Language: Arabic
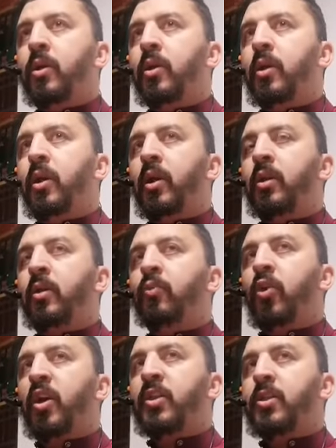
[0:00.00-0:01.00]
يعني
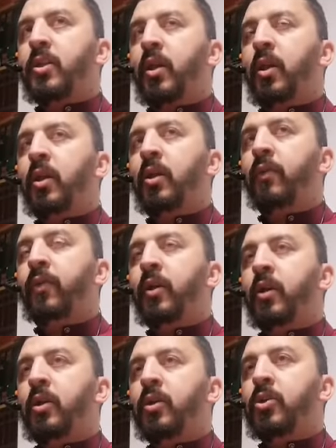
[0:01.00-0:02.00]
مقصرين
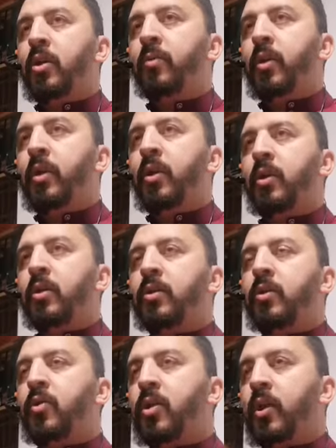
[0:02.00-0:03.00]
في جنب الله
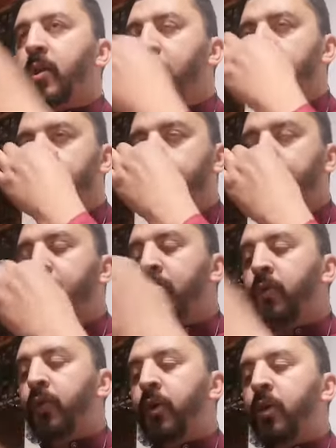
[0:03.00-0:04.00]
عز وجل
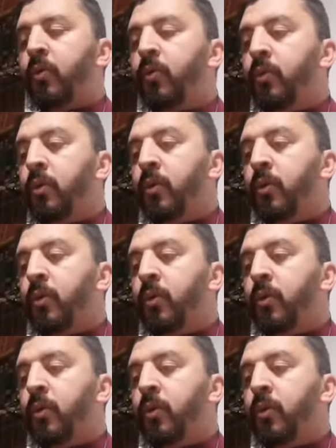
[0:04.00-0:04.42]
فعل